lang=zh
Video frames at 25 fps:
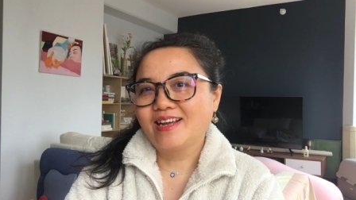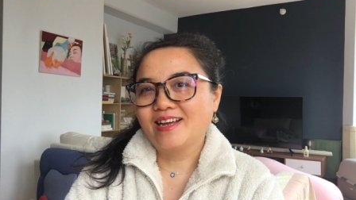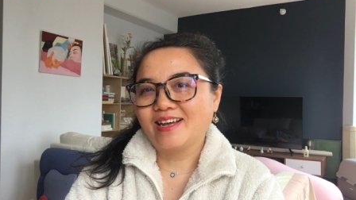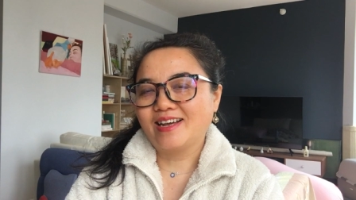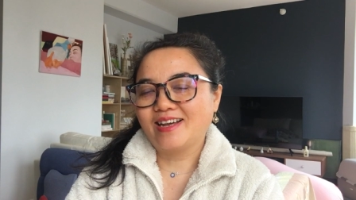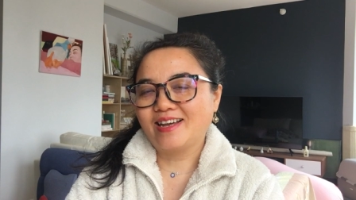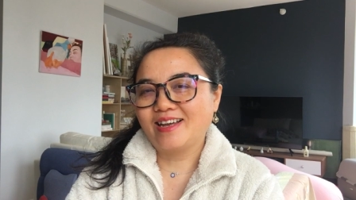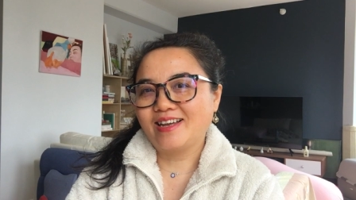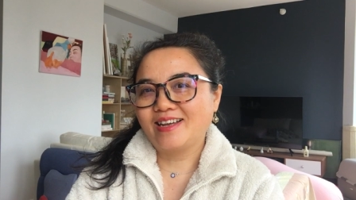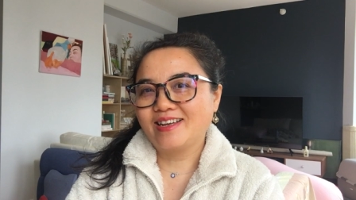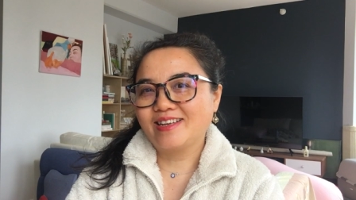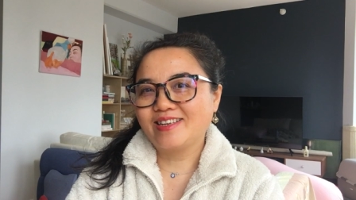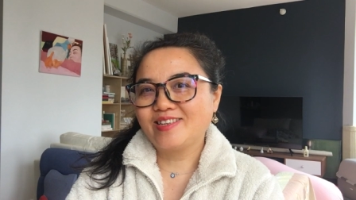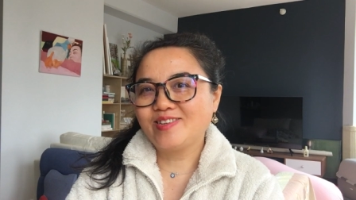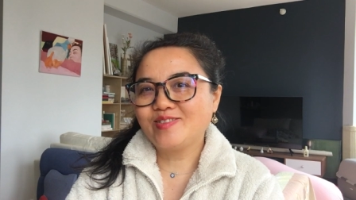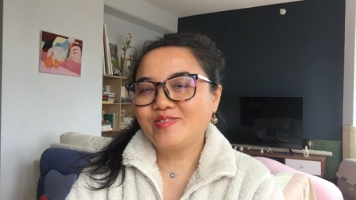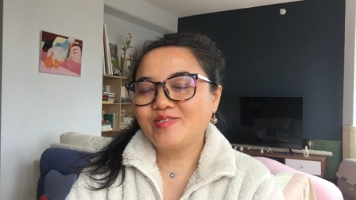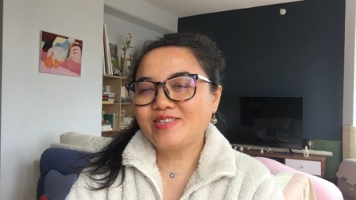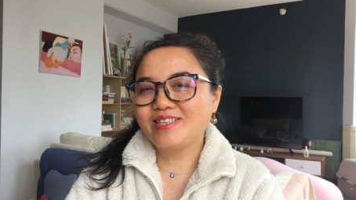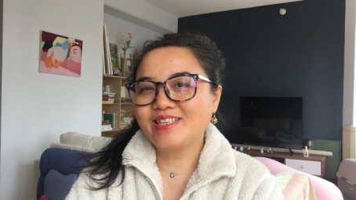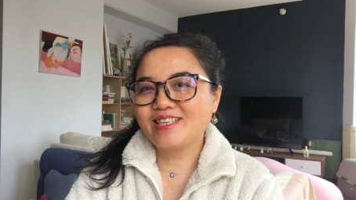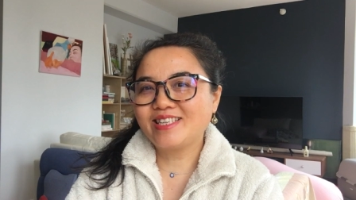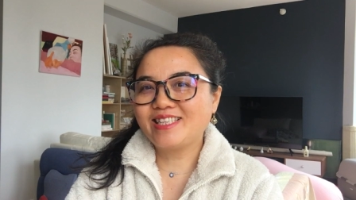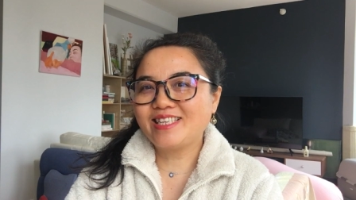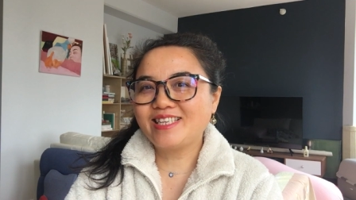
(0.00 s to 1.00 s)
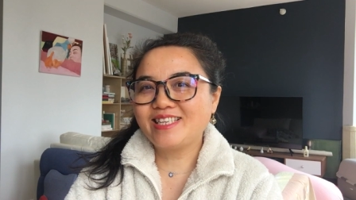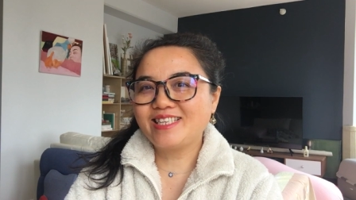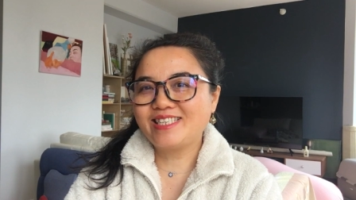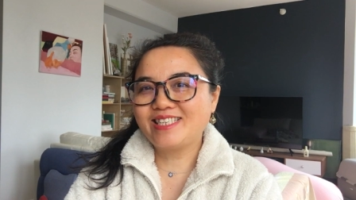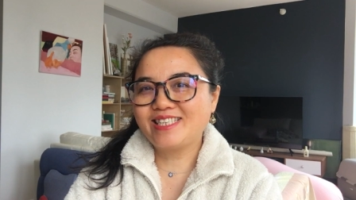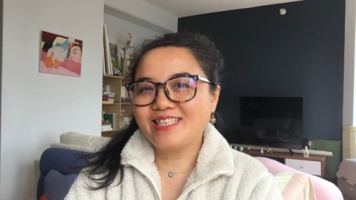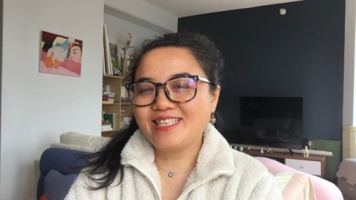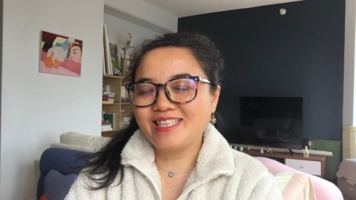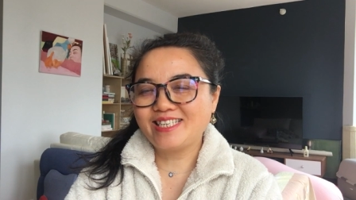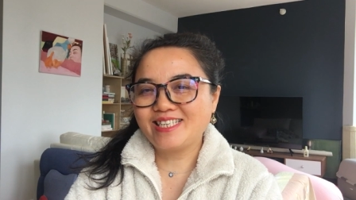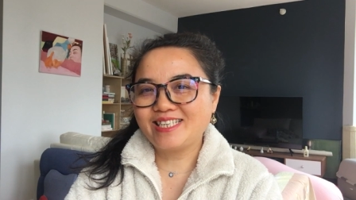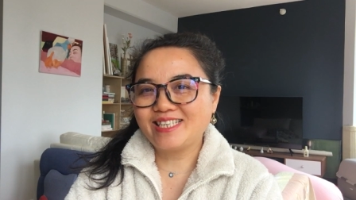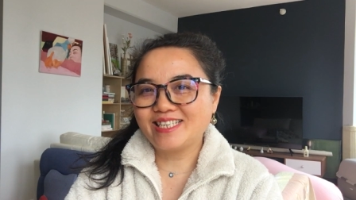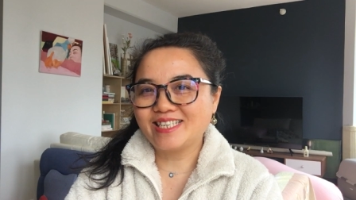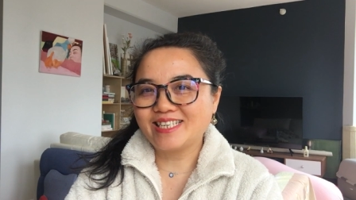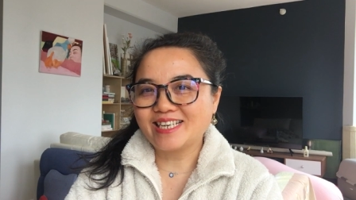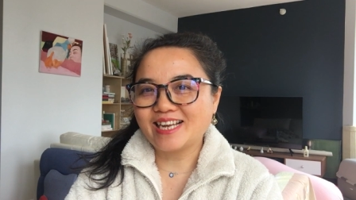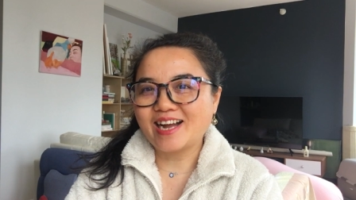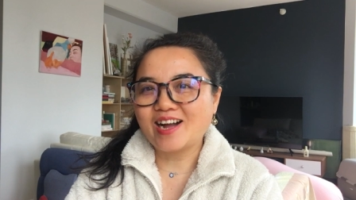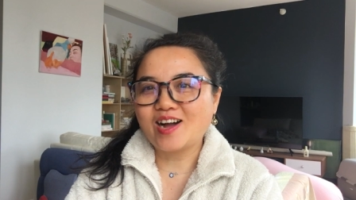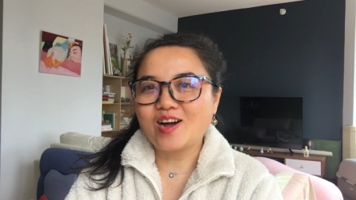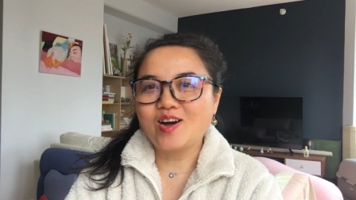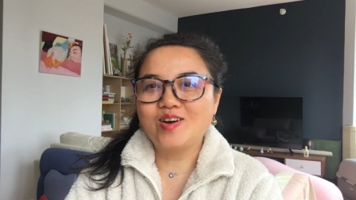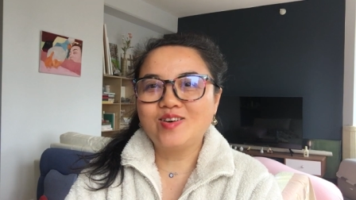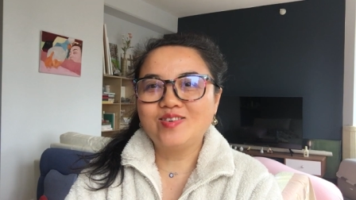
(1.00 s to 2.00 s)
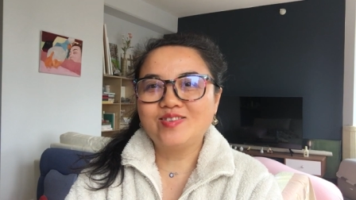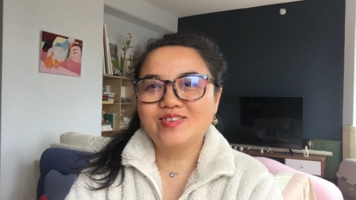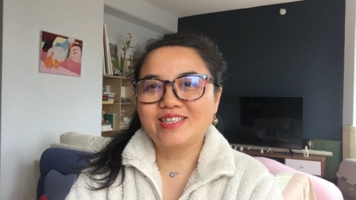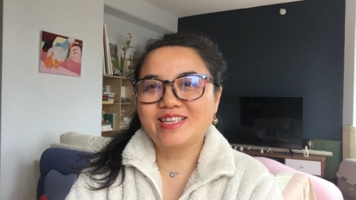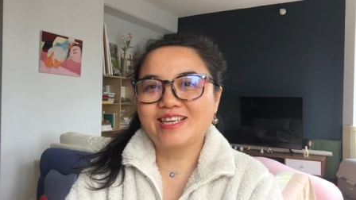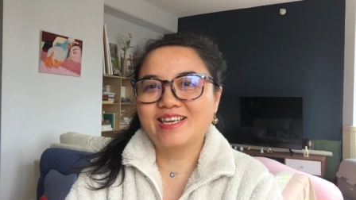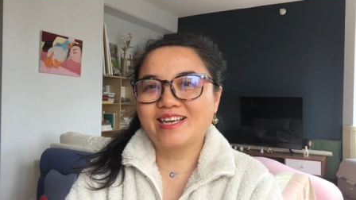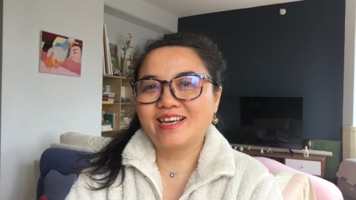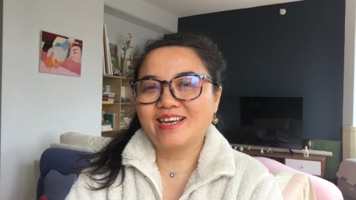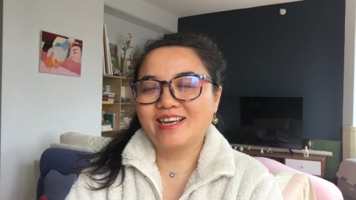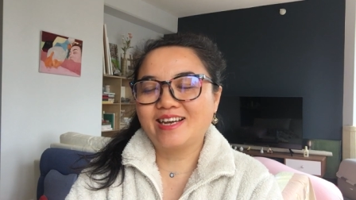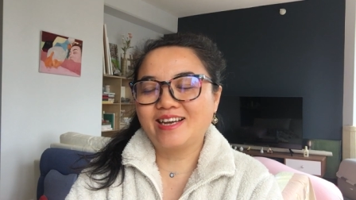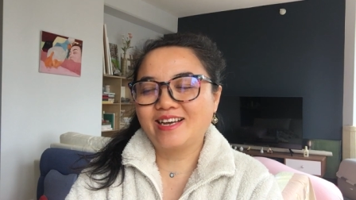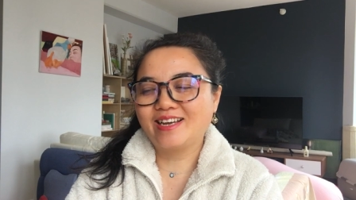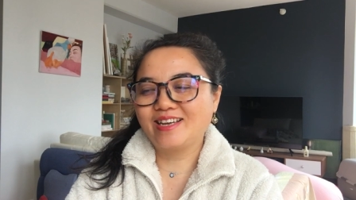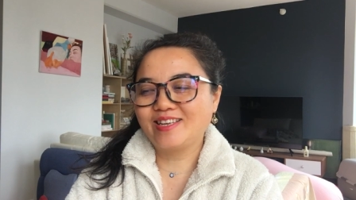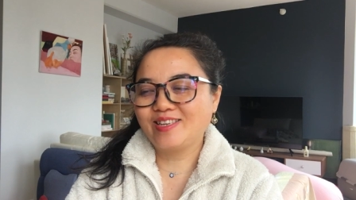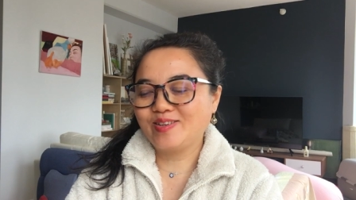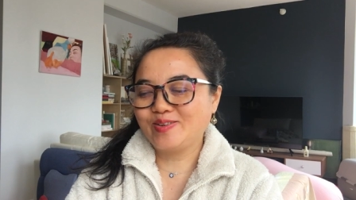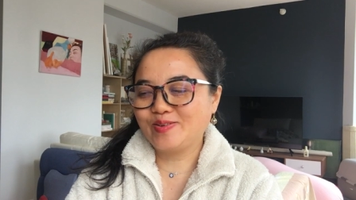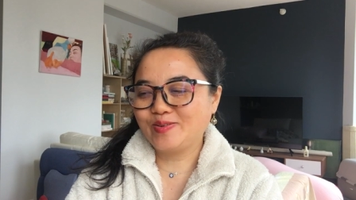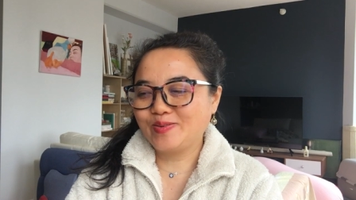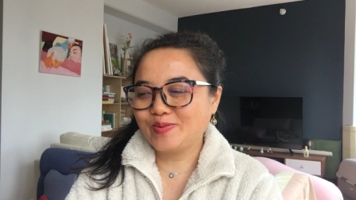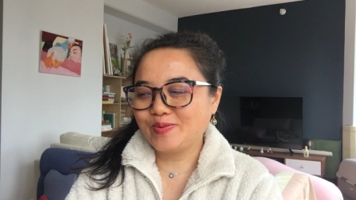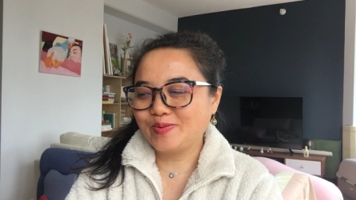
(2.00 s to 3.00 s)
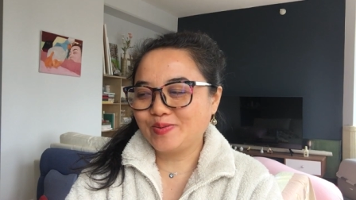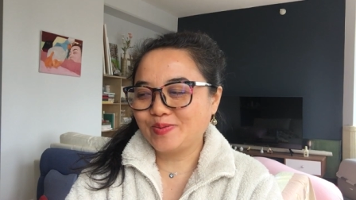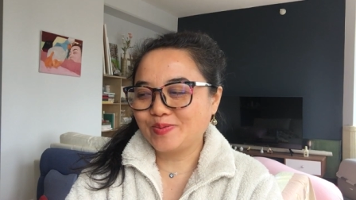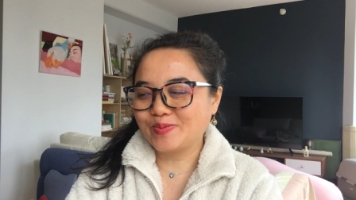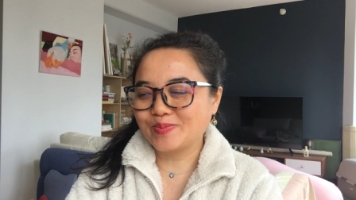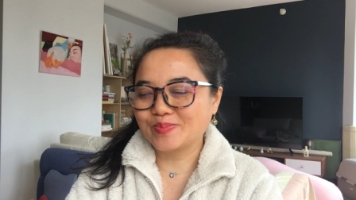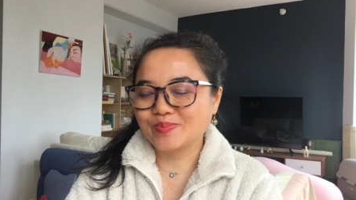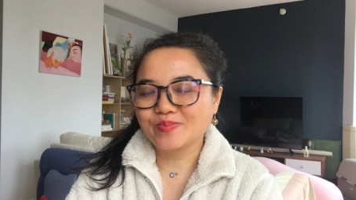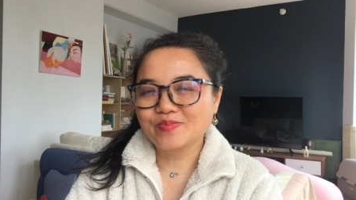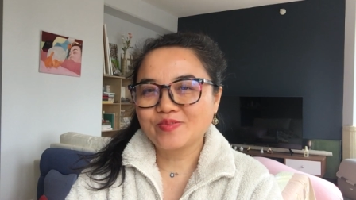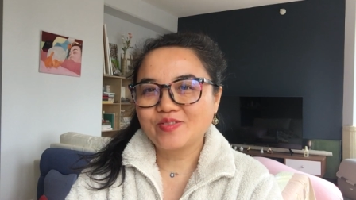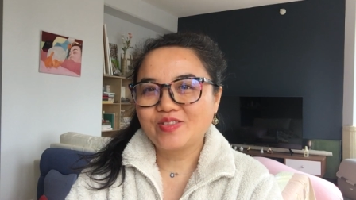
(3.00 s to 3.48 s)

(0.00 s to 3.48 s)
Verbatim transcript: 啊，又接地气，然后呢，又，